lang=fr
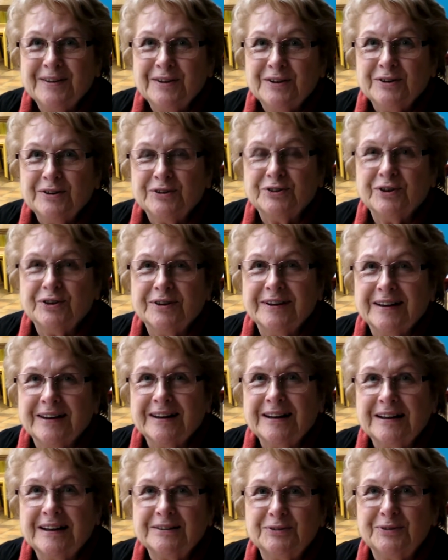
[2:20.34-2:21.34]
je te
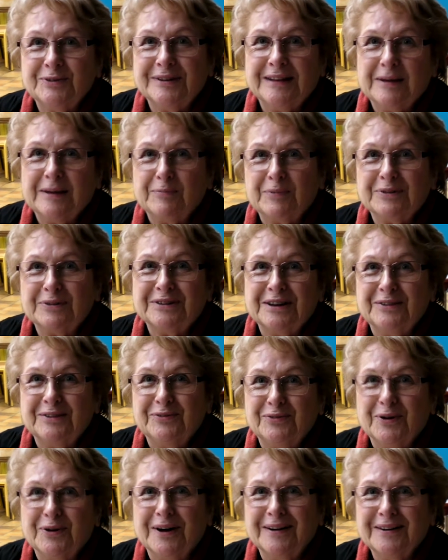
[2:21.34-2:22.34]
dirai la suite la prochaine
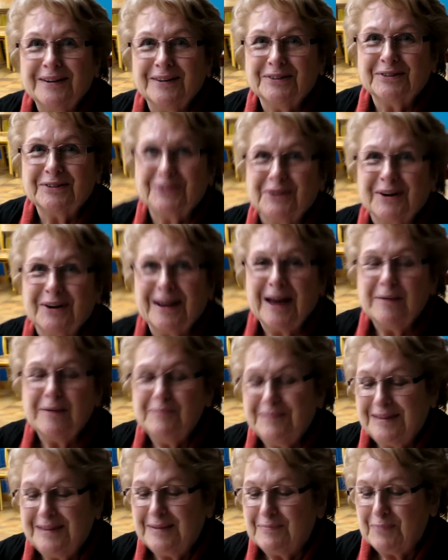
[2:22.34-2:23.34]
fois, quand j'aurai un
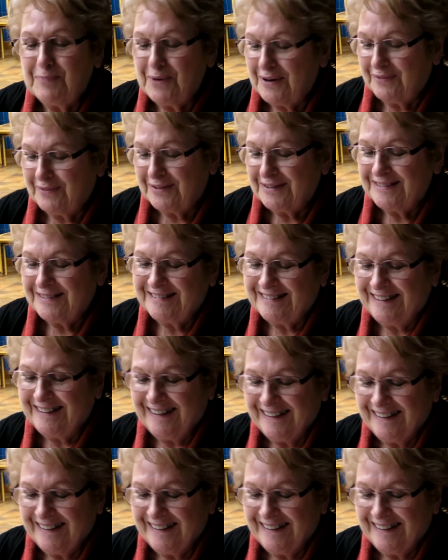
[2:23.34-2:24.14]
petit peu avancé.